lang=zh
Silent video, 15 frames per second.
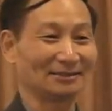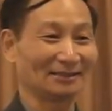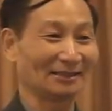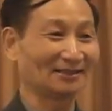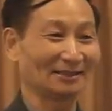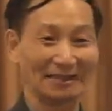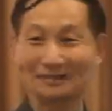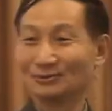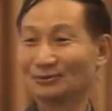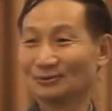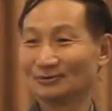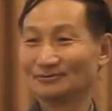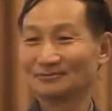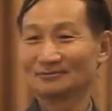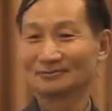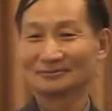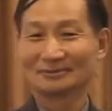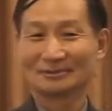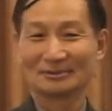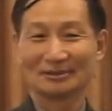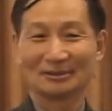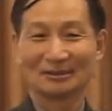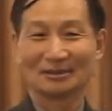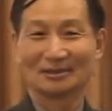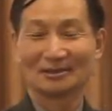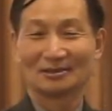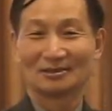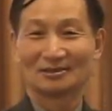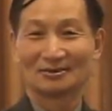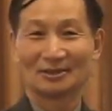精英人物，
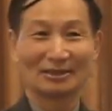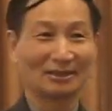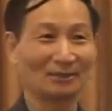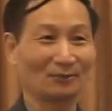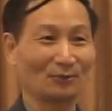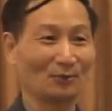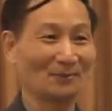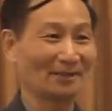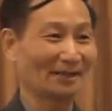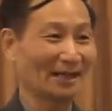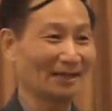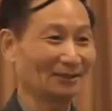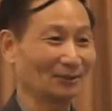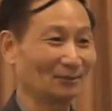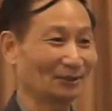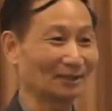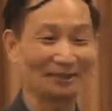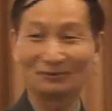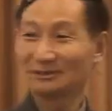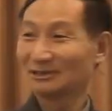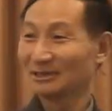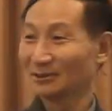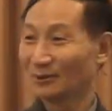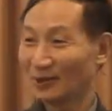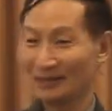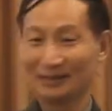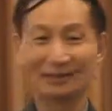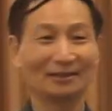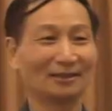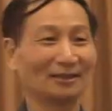所以我们也很荣幸有机
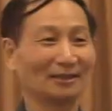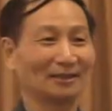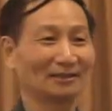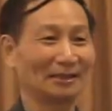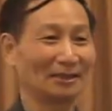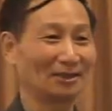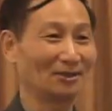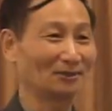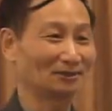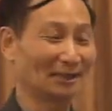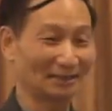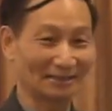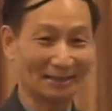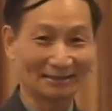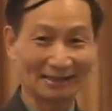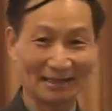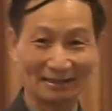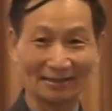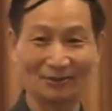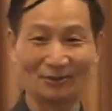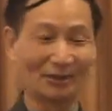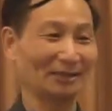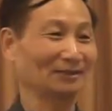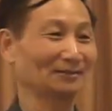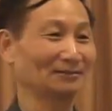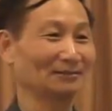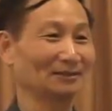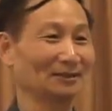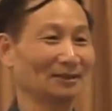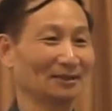会能够参加这样的会，
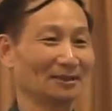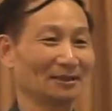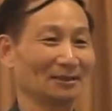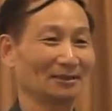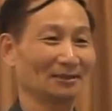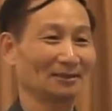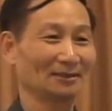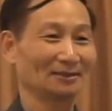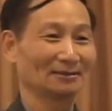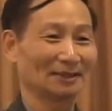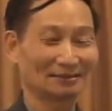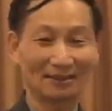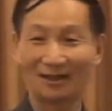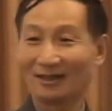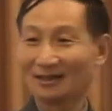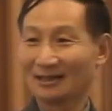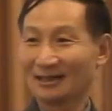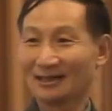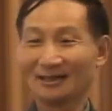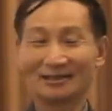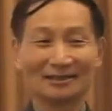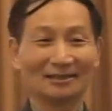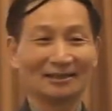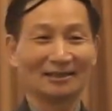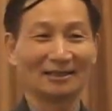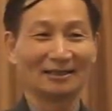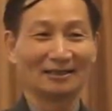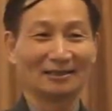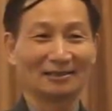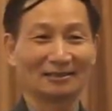在这儿呢，
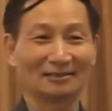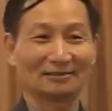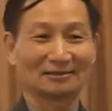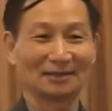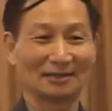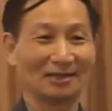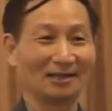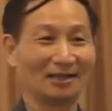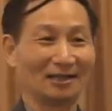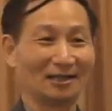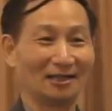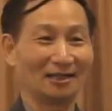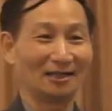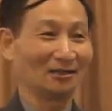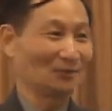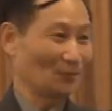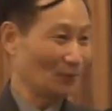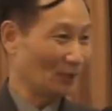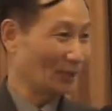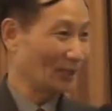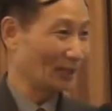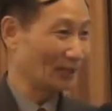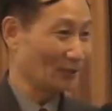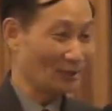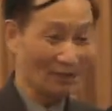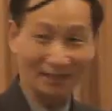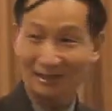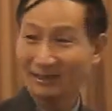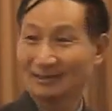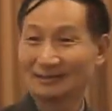这个我也
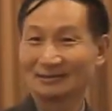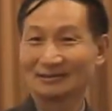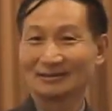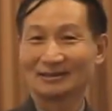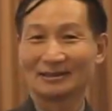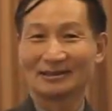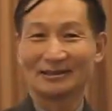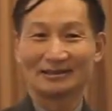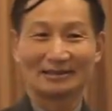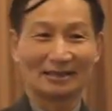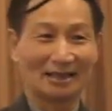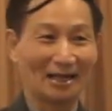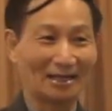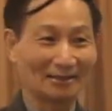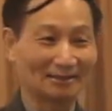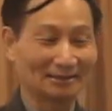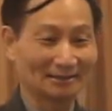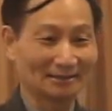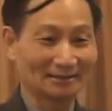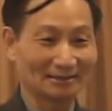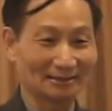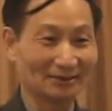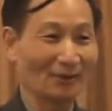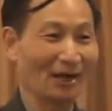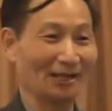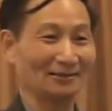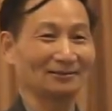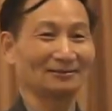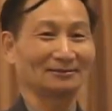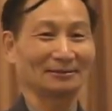愿意，也很希
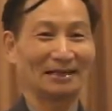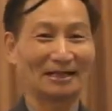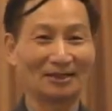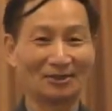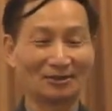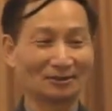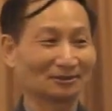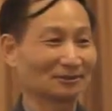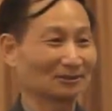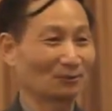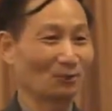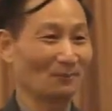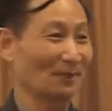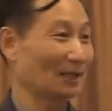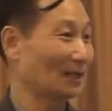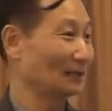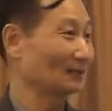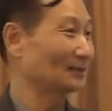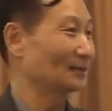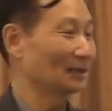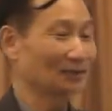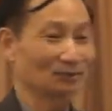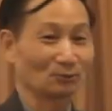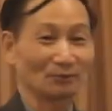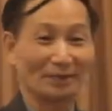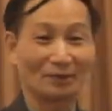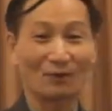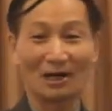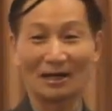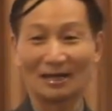望能够我们的总
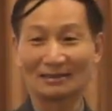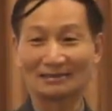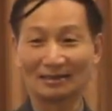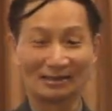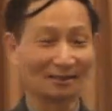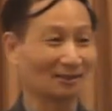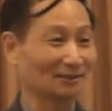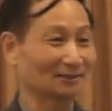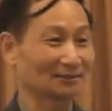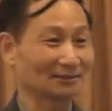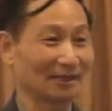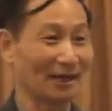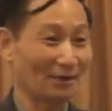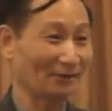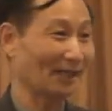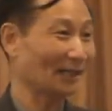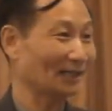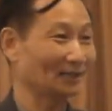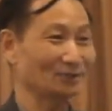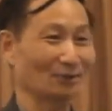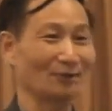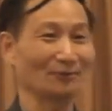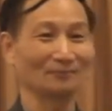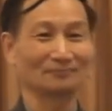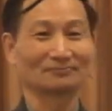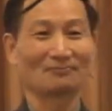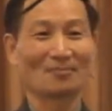领馆啊，起一个桥梁的作用。